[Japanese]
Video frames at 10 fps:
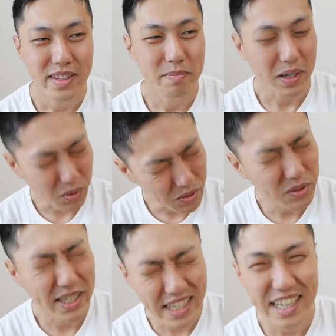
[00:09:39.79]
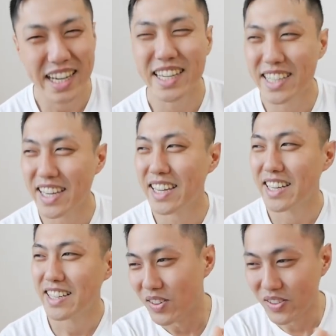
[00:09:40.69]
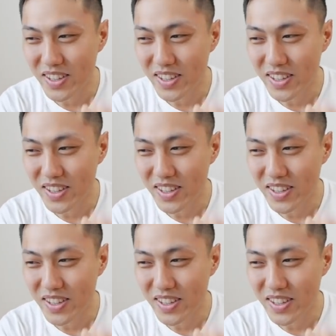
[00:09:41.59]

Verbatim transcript: まあ、この段階で、もう